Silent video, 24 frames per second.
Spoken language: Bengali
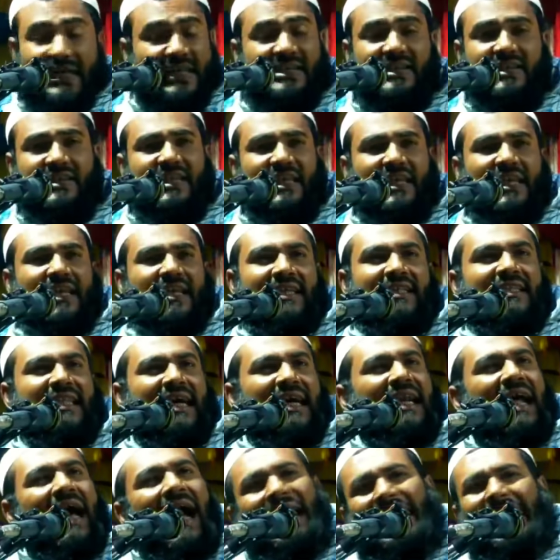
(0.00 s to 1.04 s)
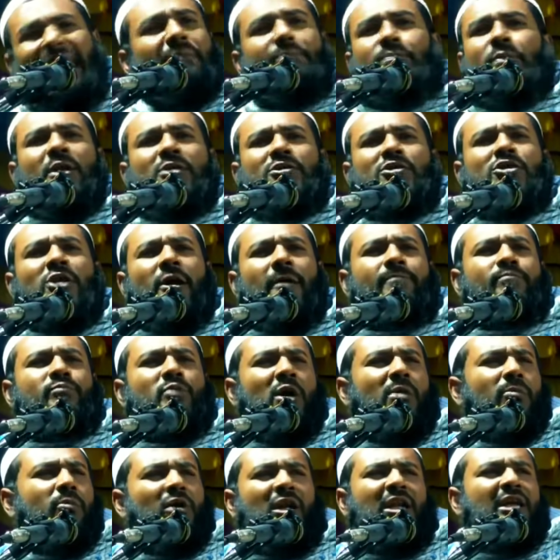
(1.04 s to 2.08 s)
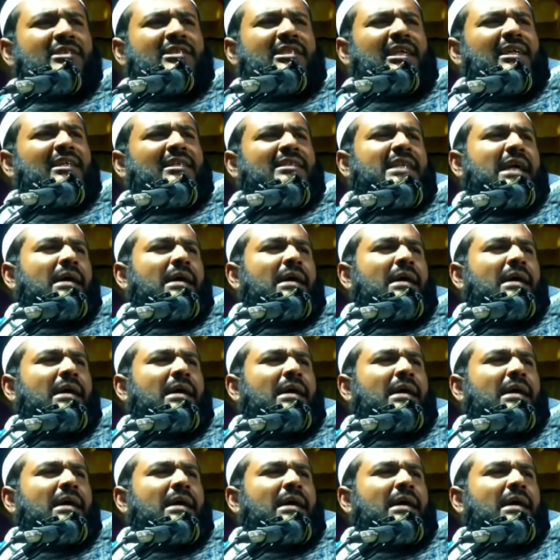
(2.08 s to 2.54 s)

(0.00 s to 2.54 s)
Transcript: স্ত্রী তার আগে পর্যন্ত তো বলেছে